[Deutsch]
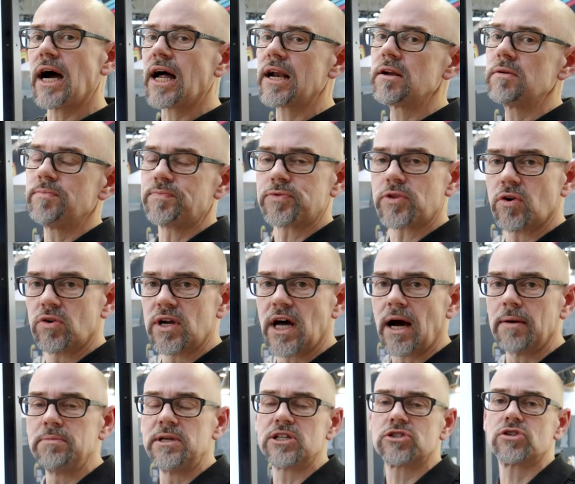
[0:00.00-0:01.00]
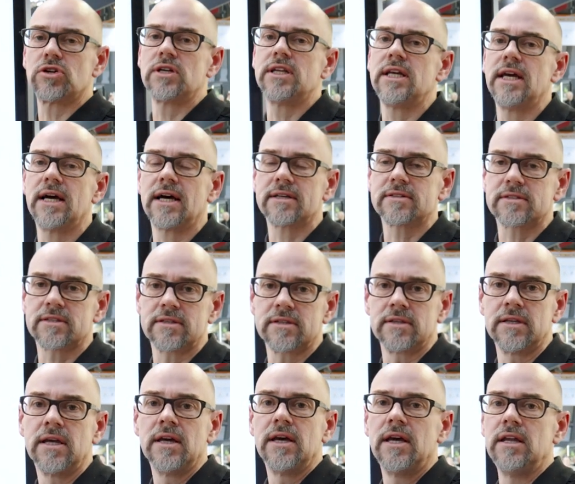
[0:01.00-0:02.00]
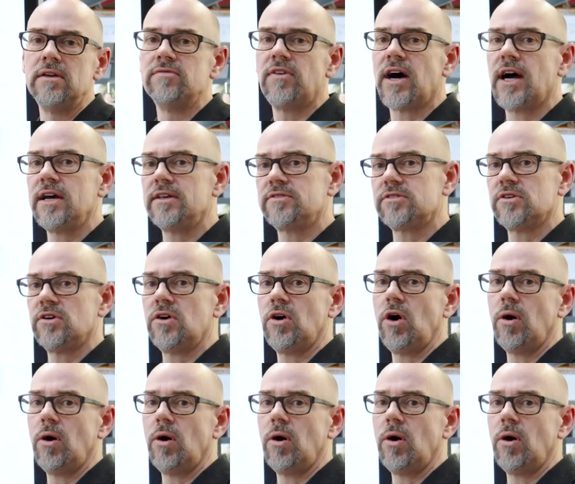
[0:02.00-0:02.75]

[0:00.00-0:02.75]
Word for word: an und haben hier schon die ersten Hinweise,